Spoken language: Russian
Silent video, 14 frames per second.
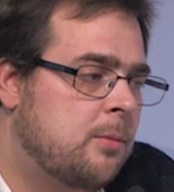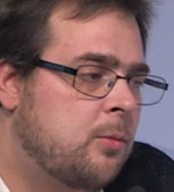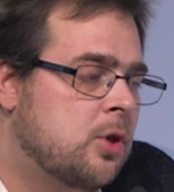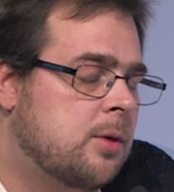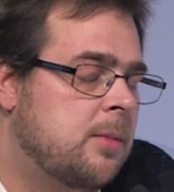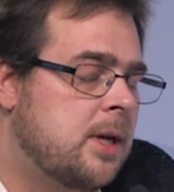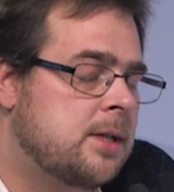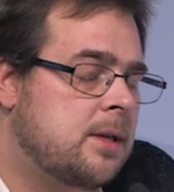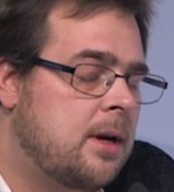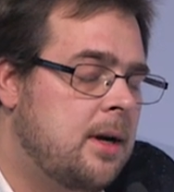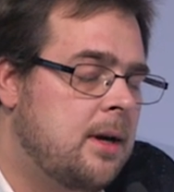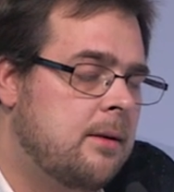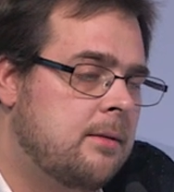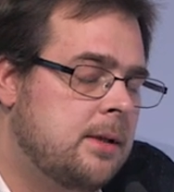Мы можем
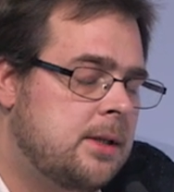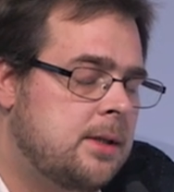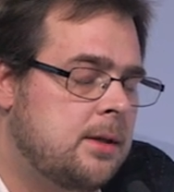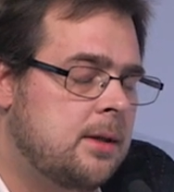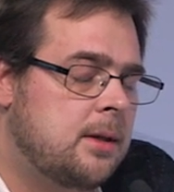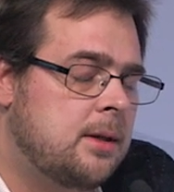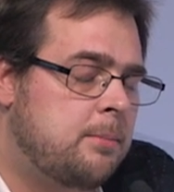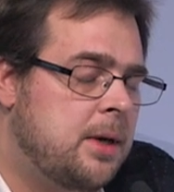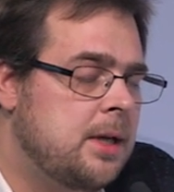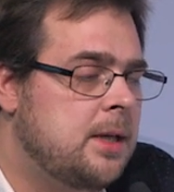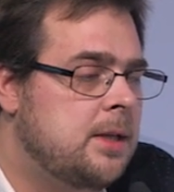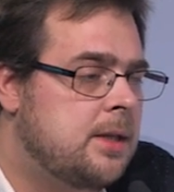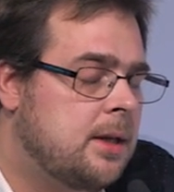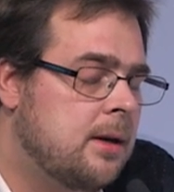настраивать
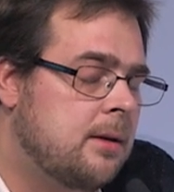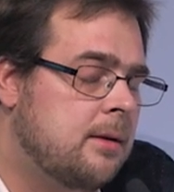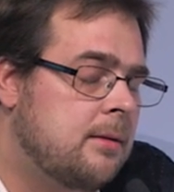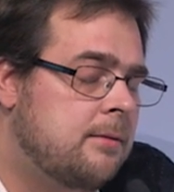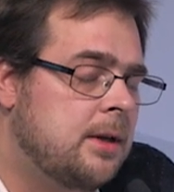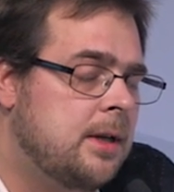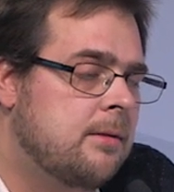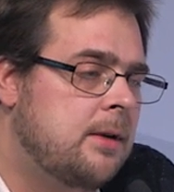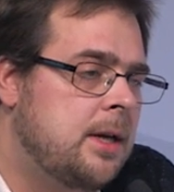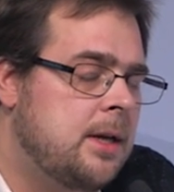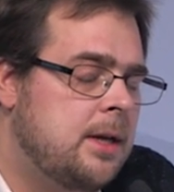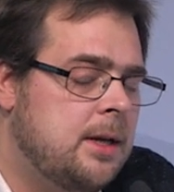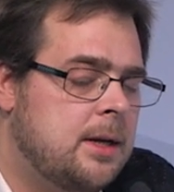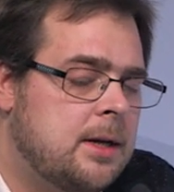политики
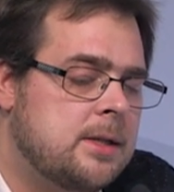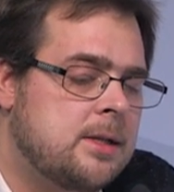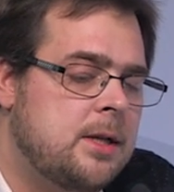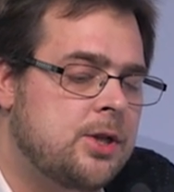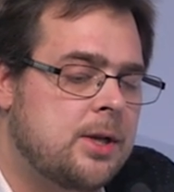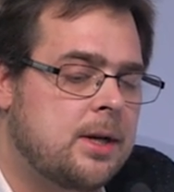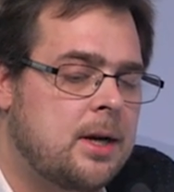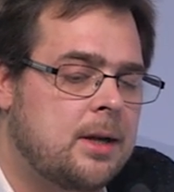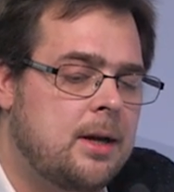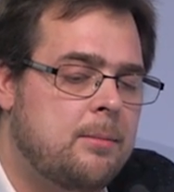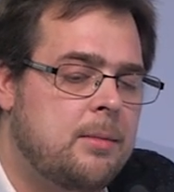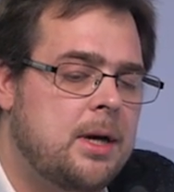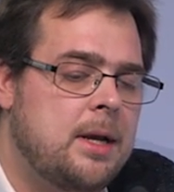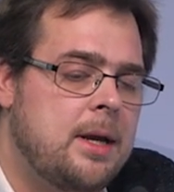выявления различных
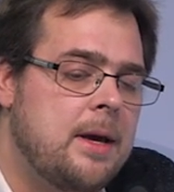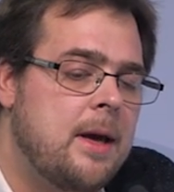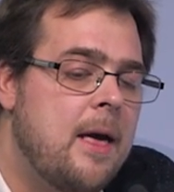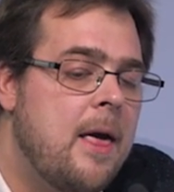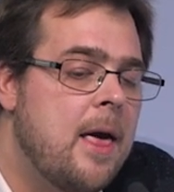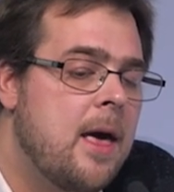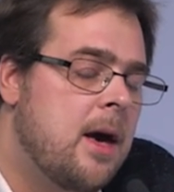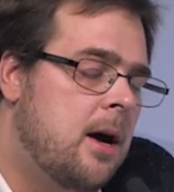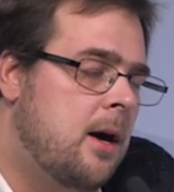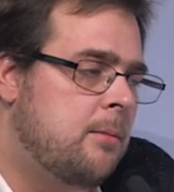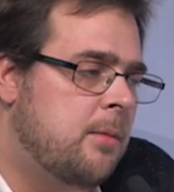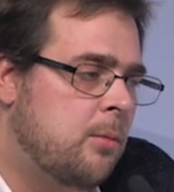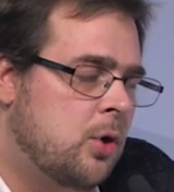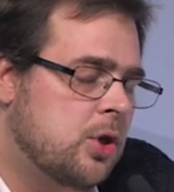аномалий, мы